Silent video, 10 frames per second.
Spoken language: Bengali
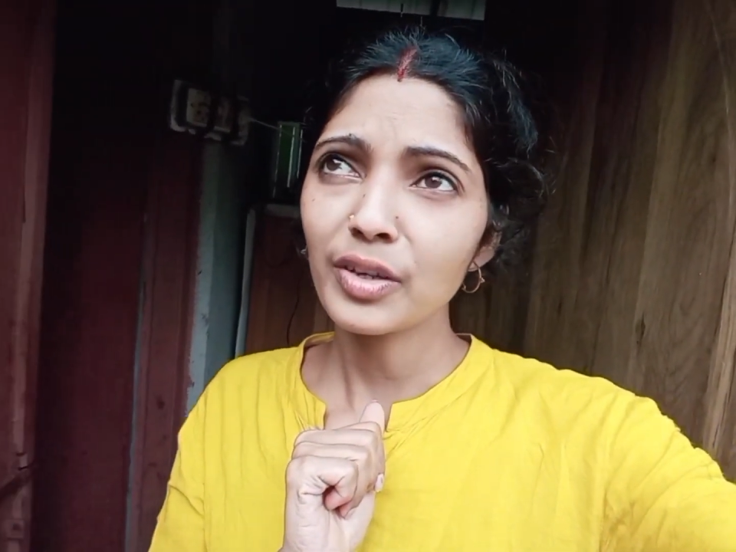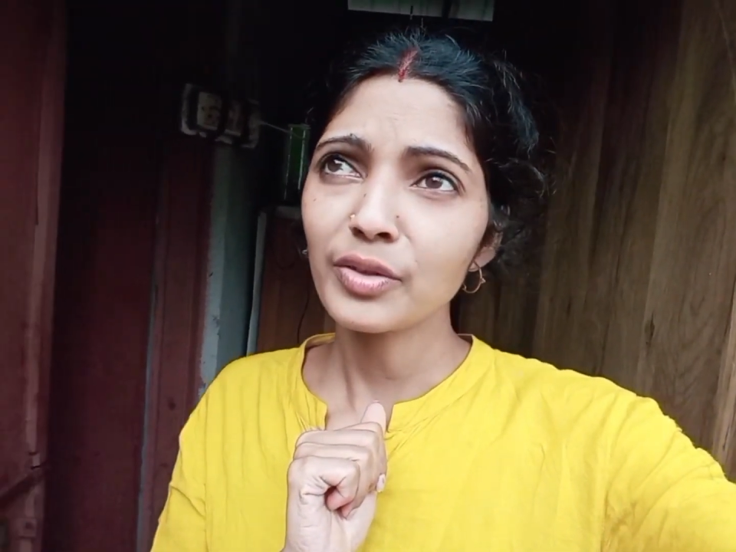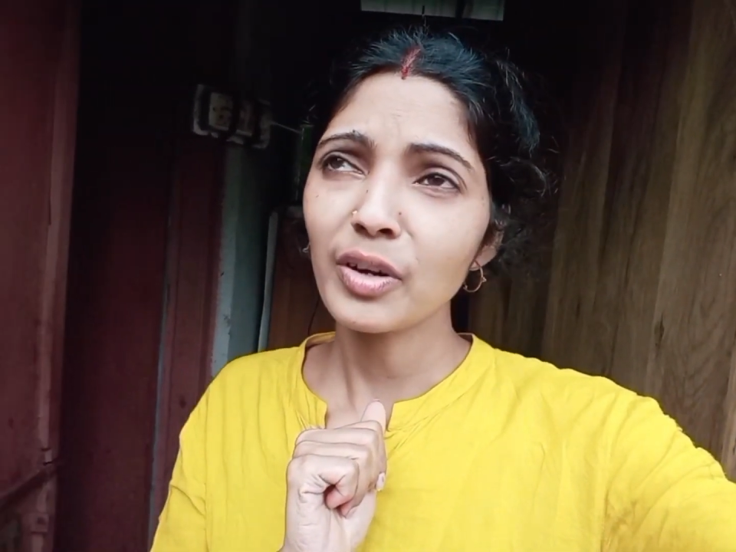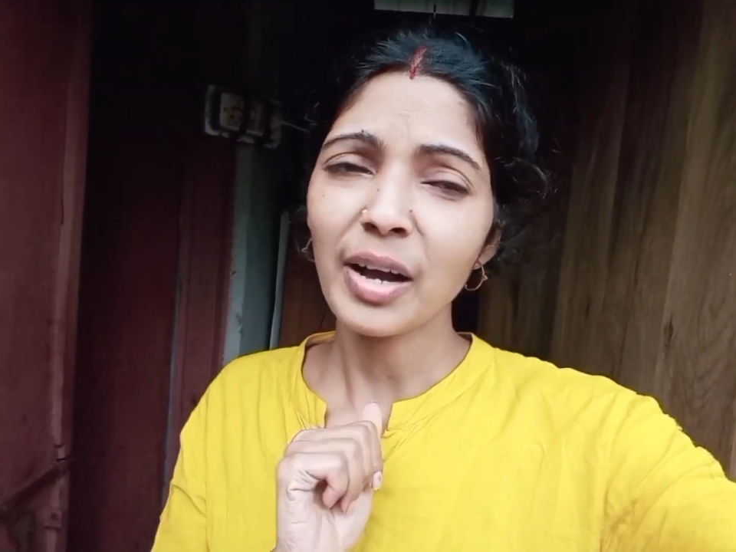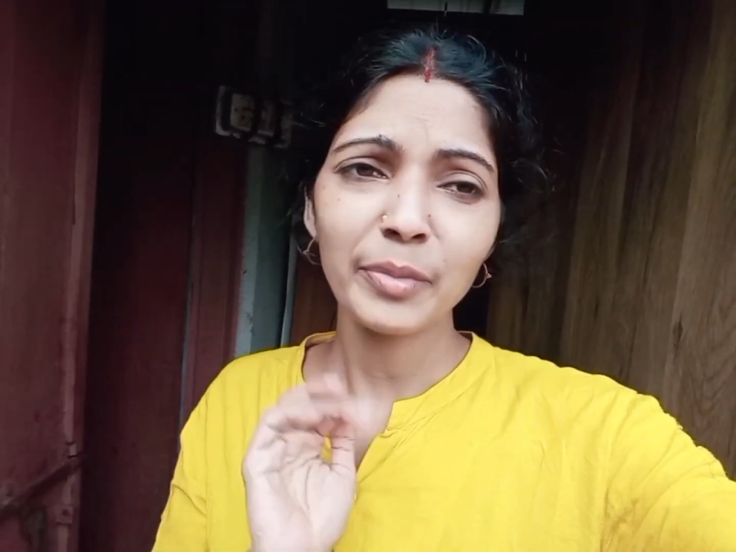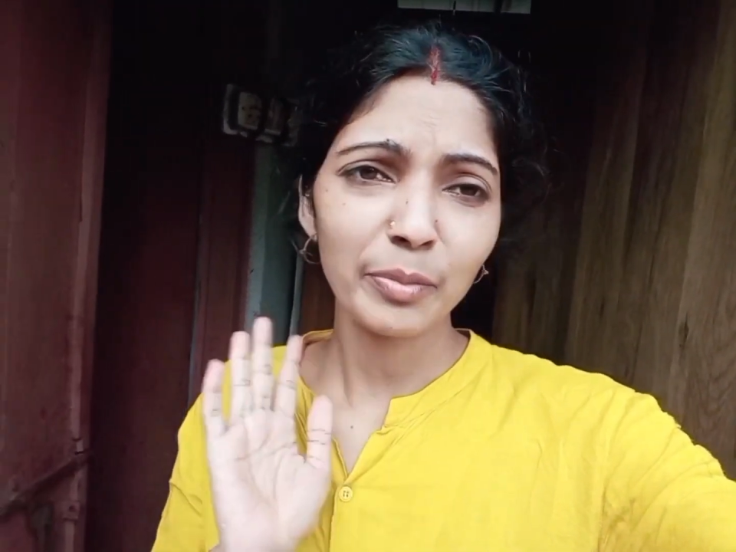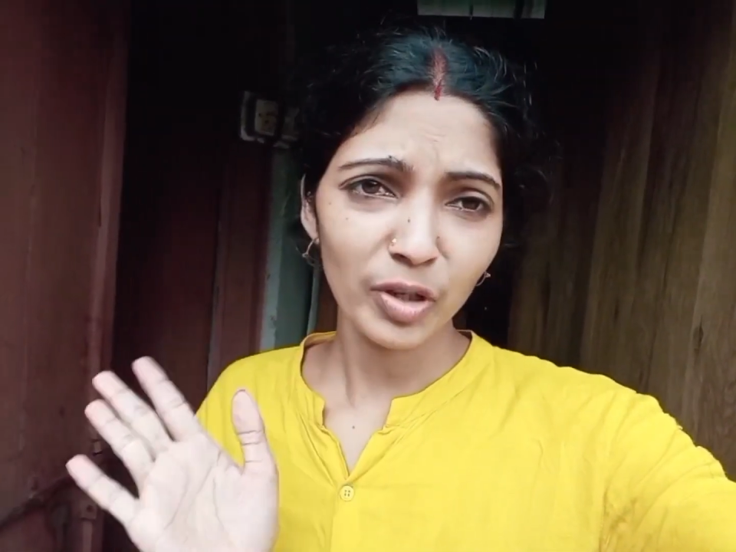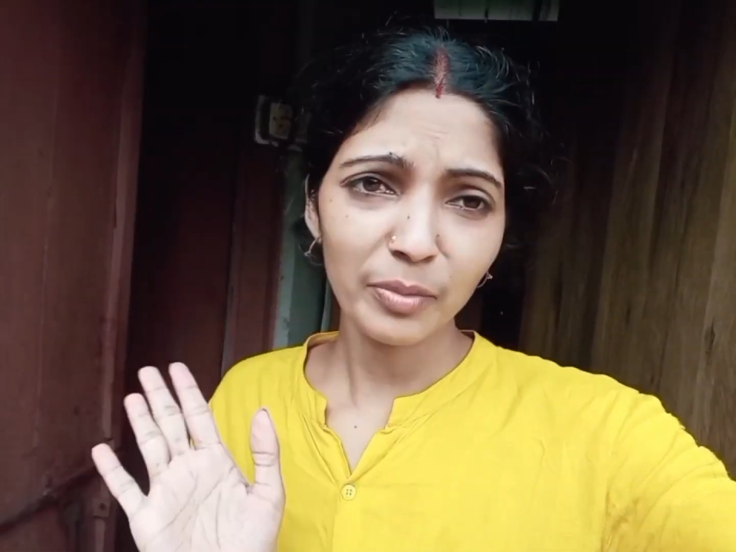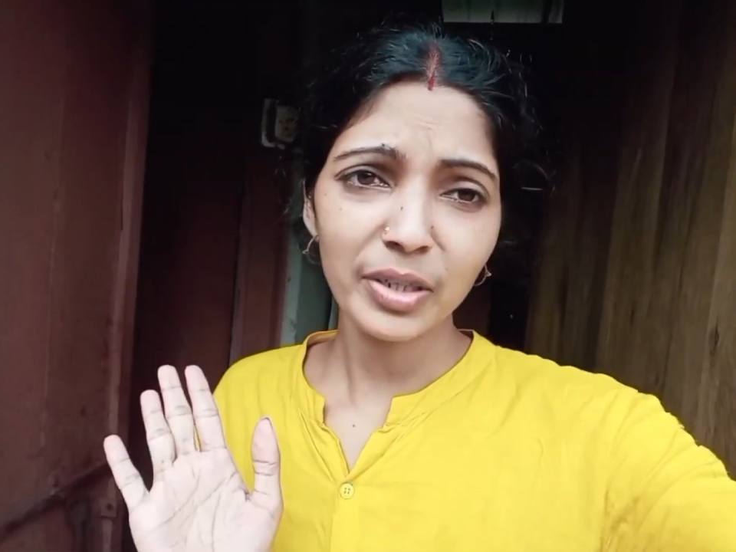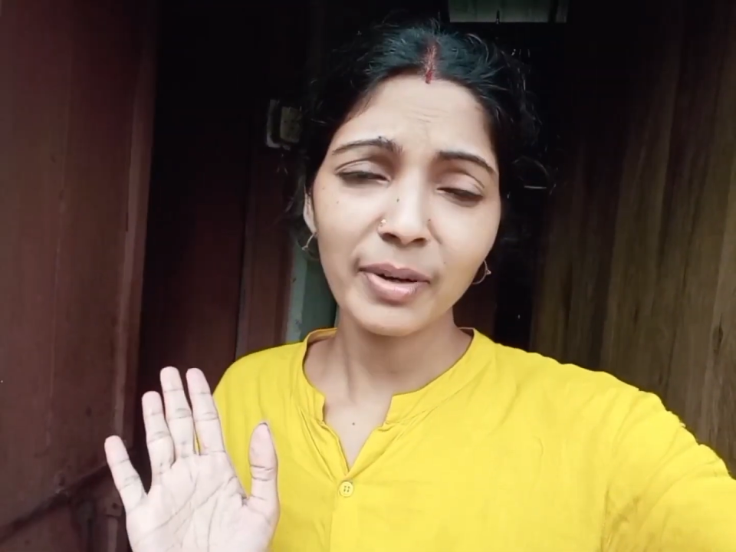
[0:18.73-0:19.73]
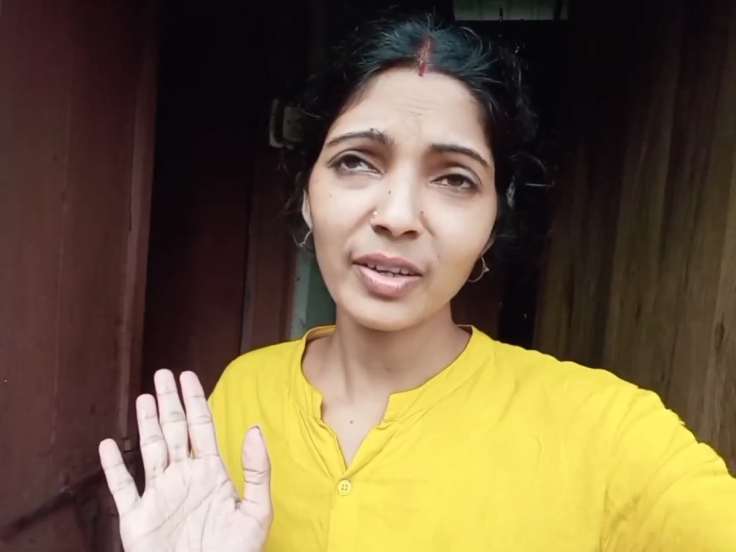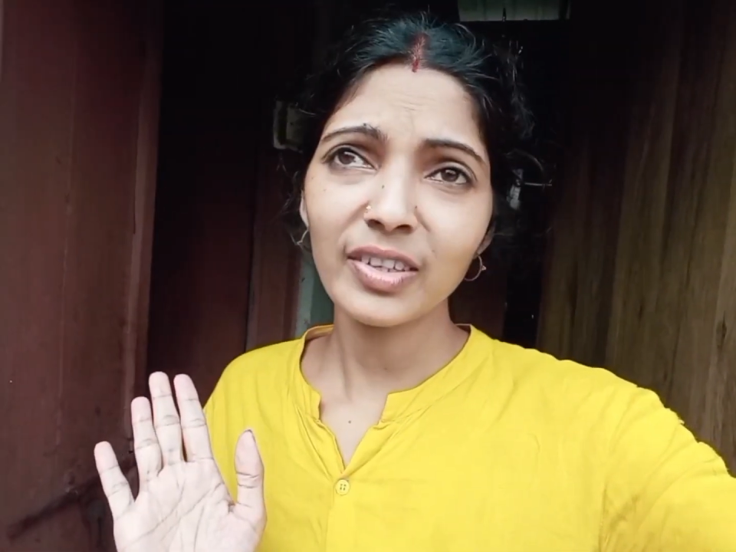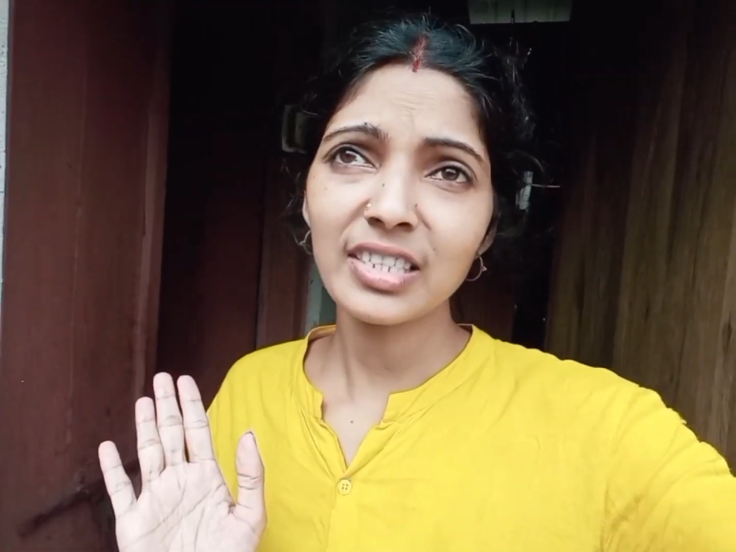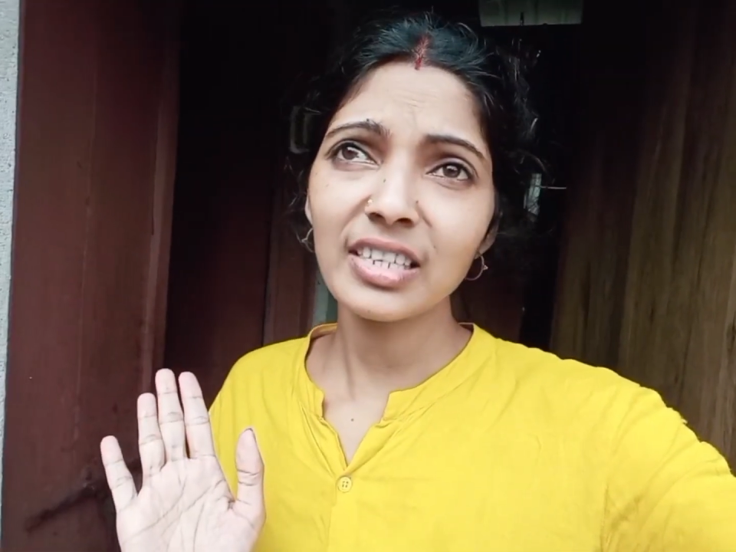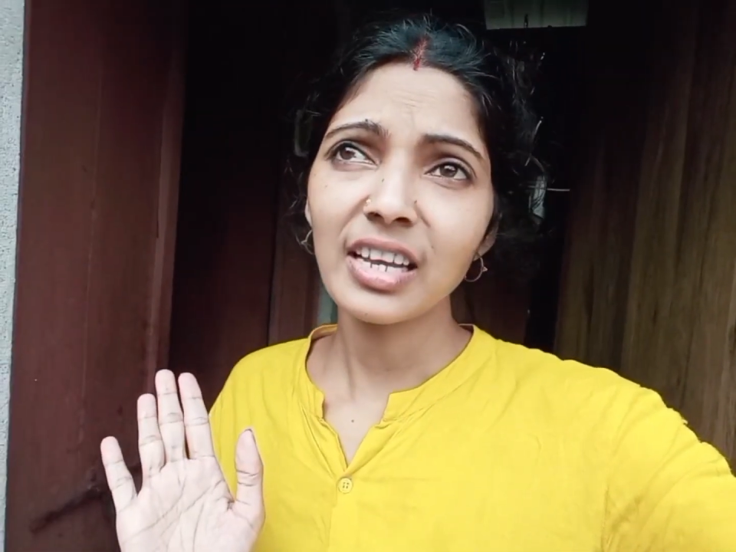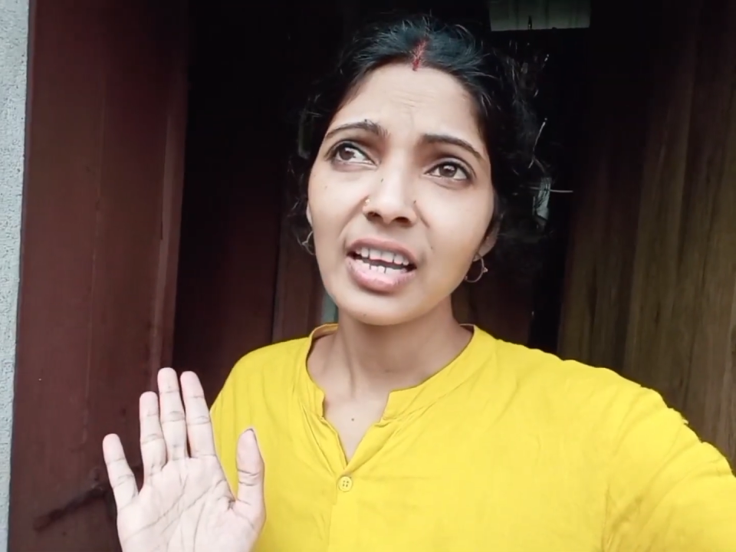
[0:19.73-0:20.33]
আছো আমি মোটামুটি ভালো আছি